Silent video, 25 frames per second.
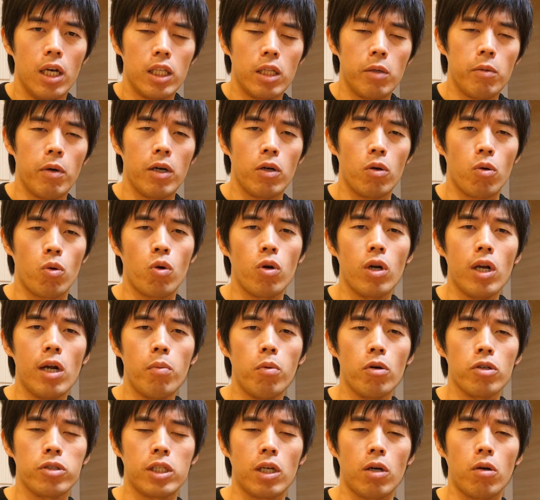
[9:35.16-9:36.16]
でもあの
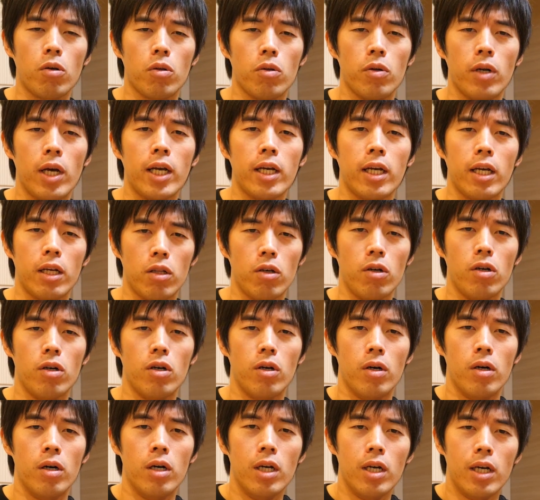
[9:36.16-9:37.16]
コラボしたことないけ
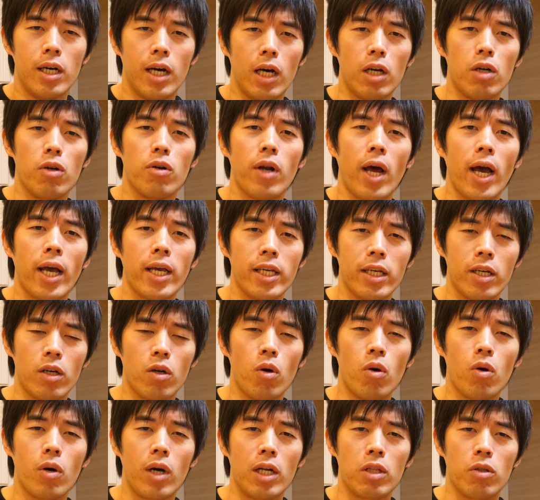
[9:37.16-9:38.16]
ど、あの ライン
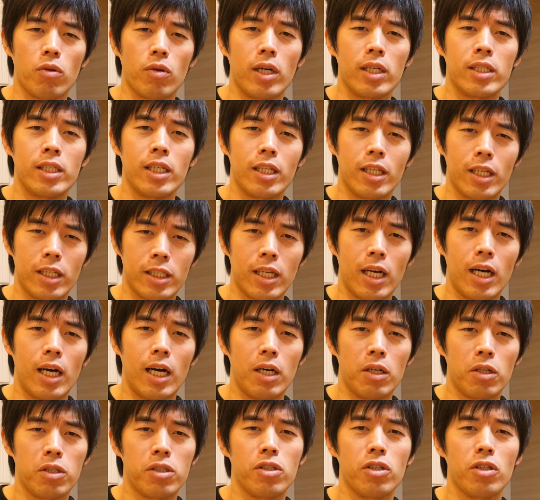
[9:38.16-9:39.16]
交換とかしててさ、
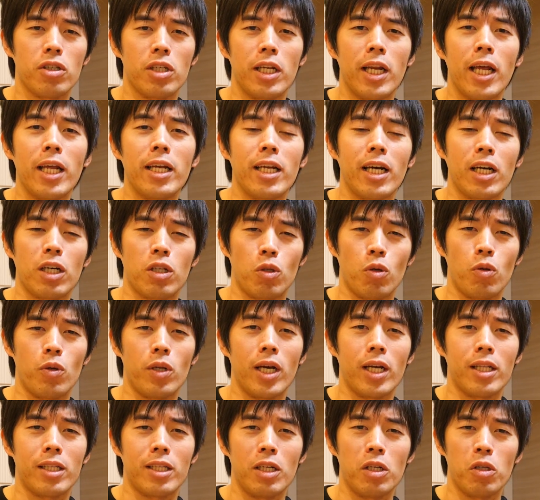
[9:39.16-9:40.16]
普通に連絡取
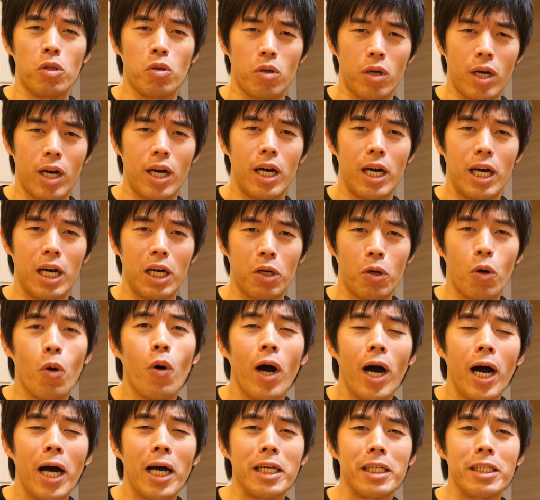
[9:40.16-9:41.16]
り合ってるとか、ご
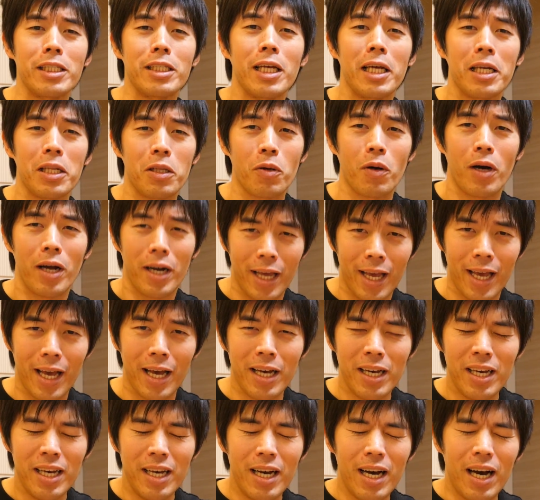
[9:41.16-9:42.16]
飯行ったりとか
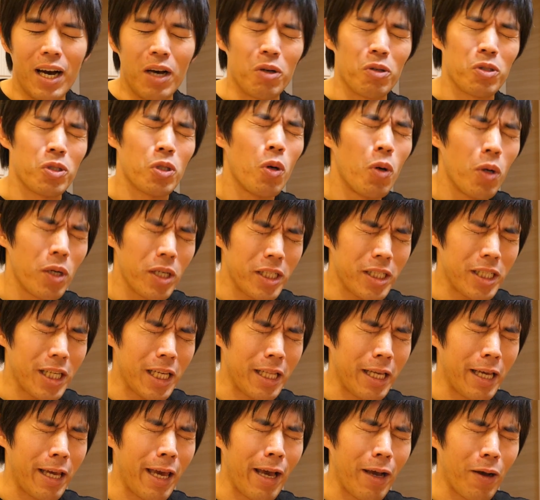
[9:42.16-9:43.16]
ね、あのそういっ
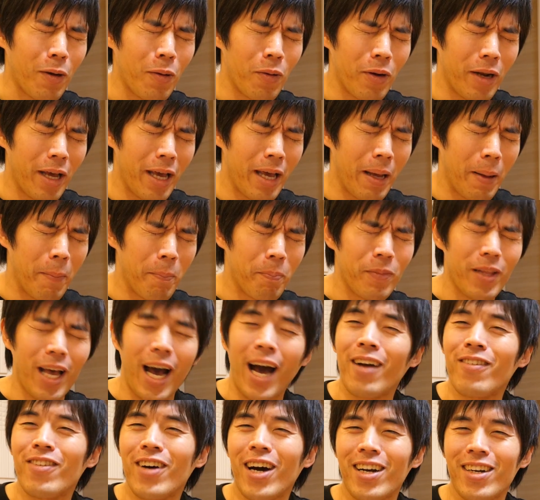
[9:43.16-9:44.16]
たって結構ね
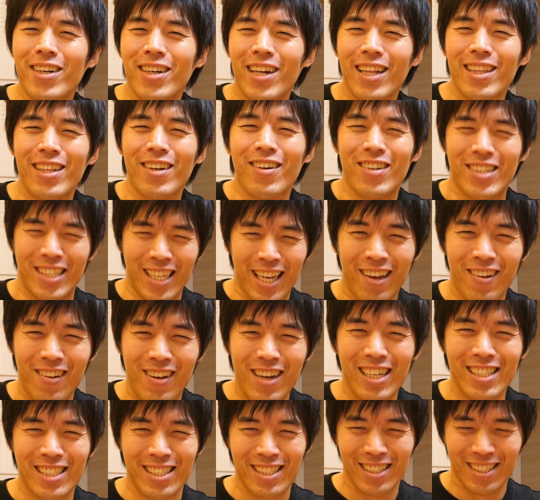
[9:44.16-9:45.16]
あるあるなんでござい
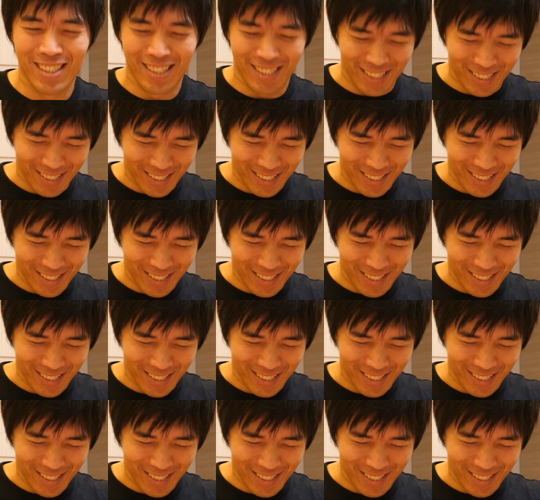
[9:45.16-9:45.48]
ます。